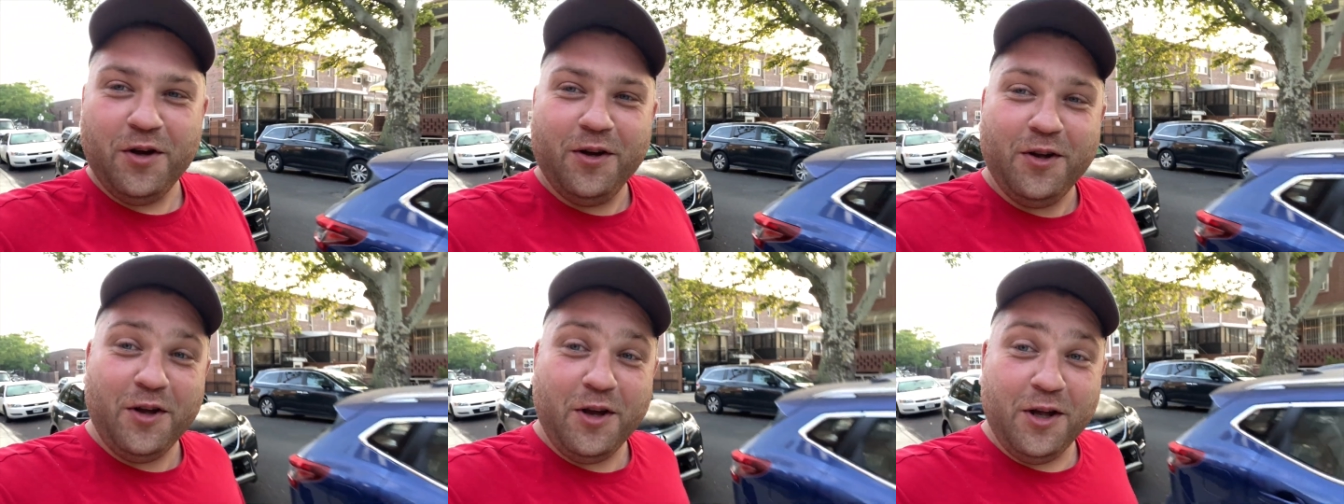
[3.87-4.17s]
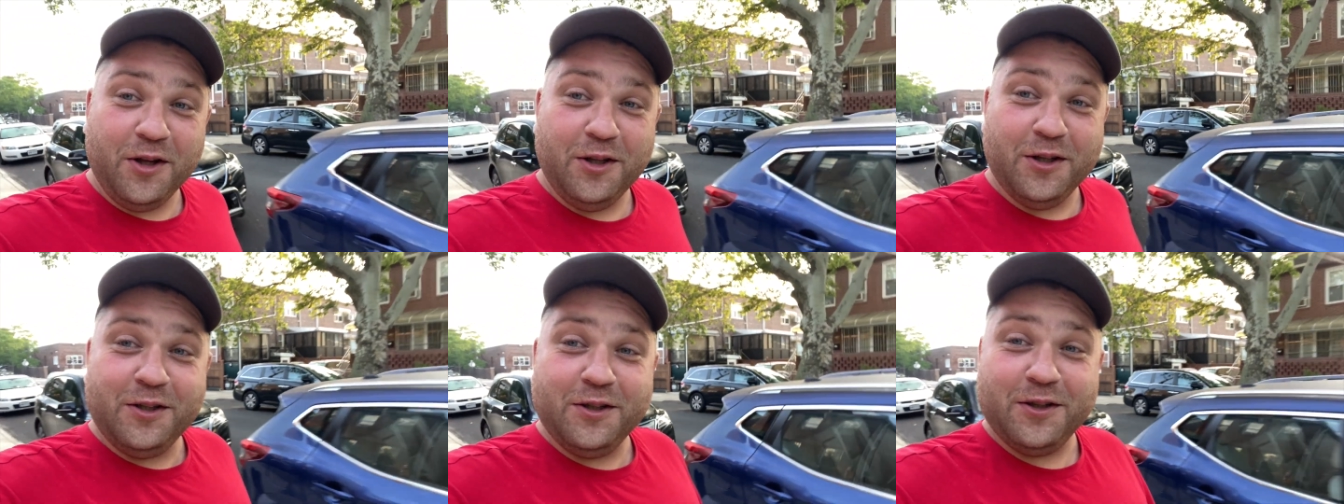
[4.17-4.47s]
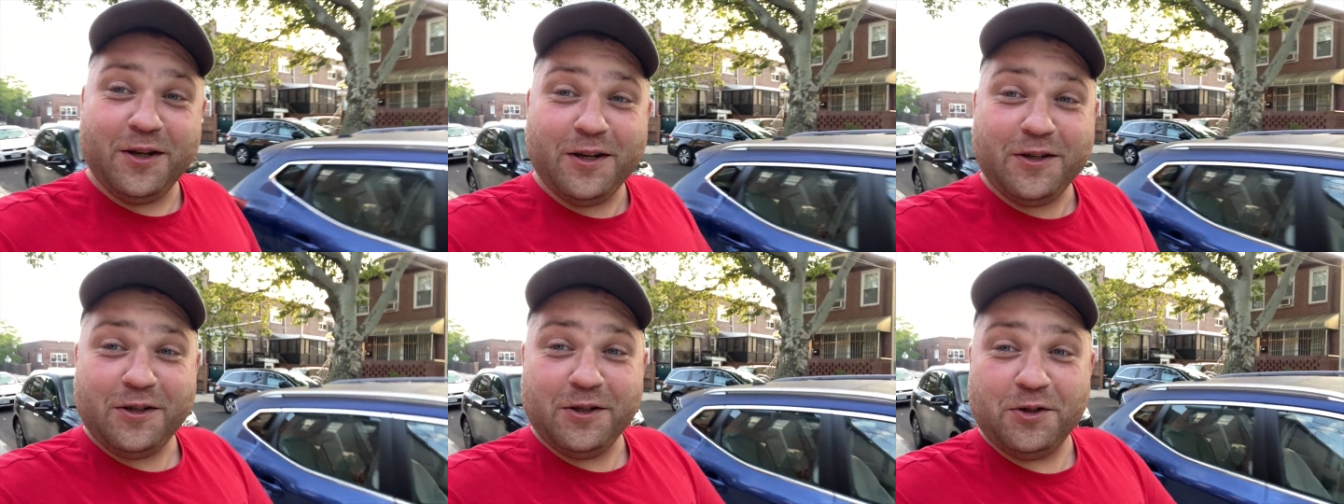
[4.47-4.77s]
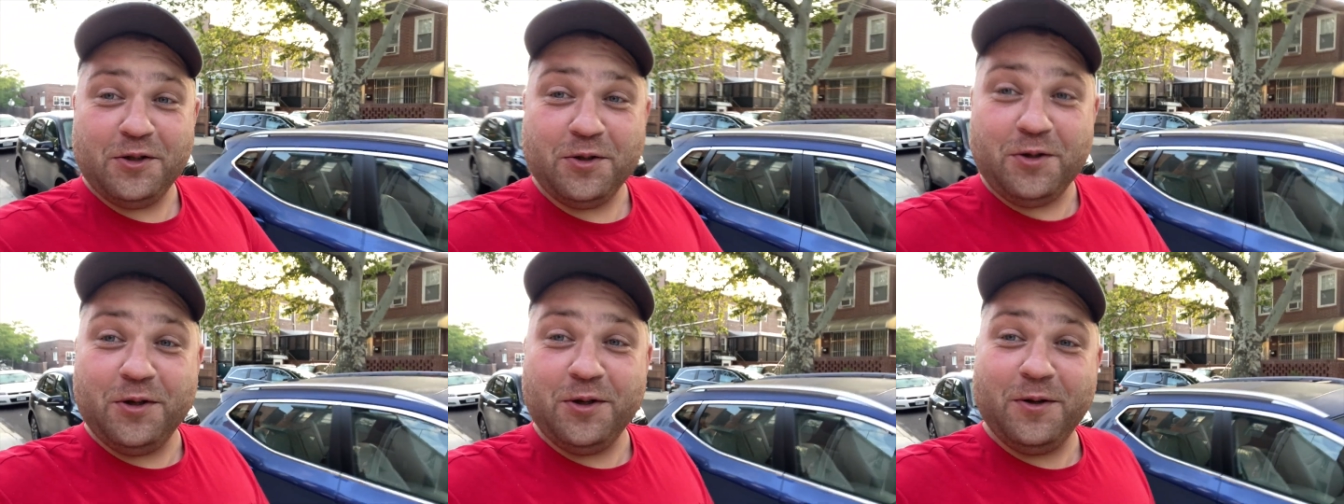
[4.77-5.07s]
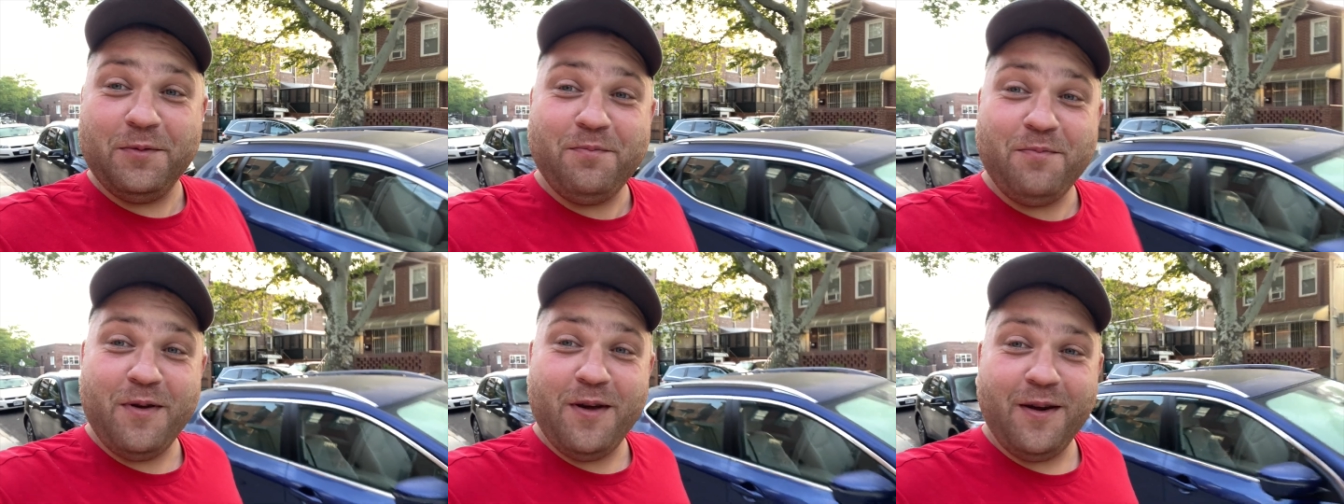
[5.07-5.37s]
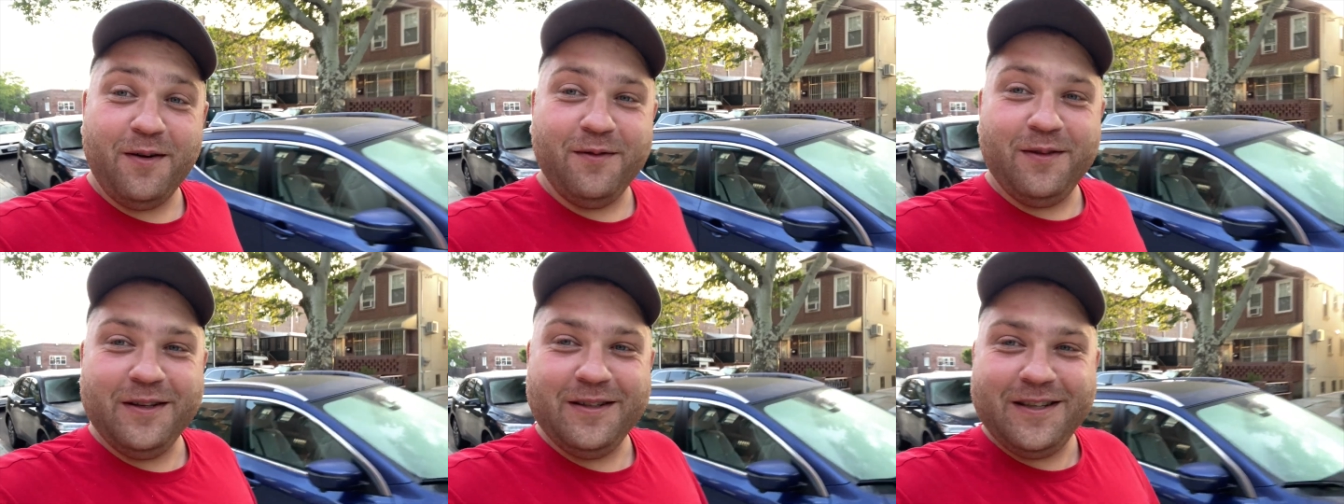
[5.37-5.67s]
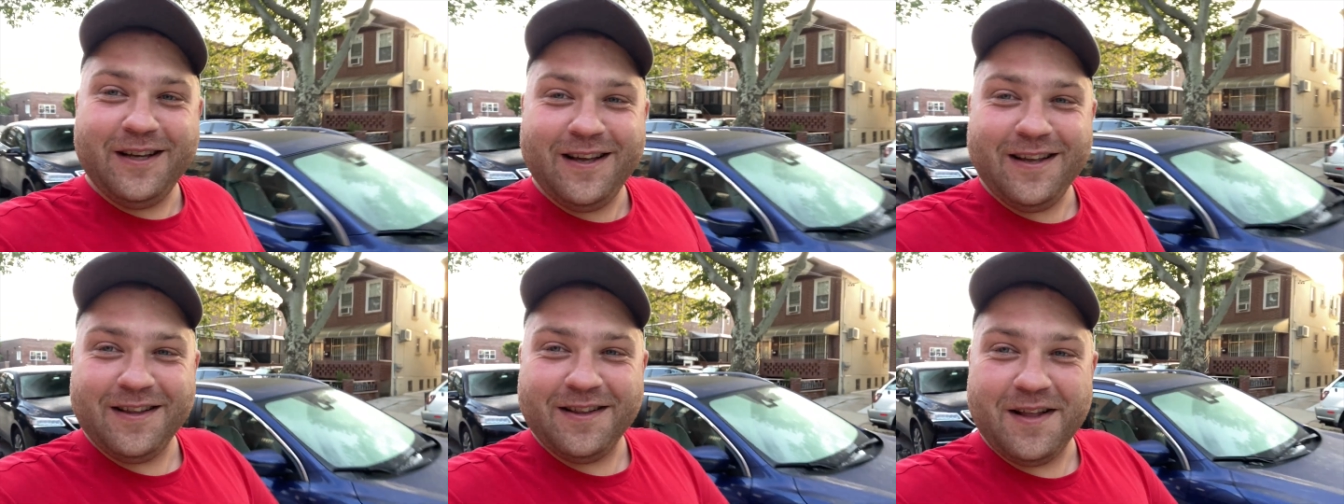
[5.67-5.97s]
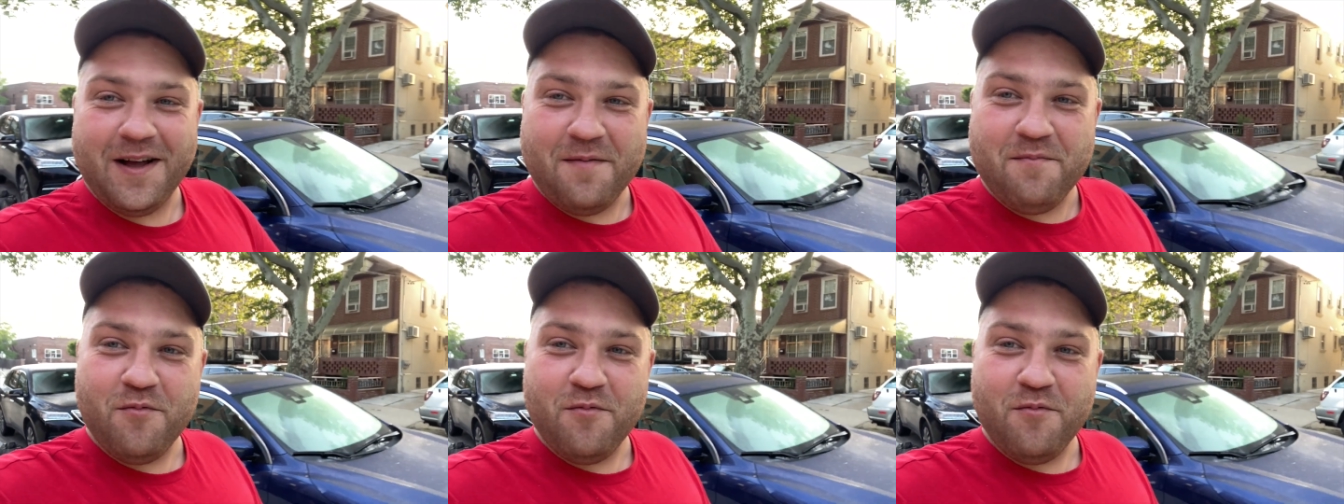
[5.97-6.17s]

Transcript: И это значит, что первый день на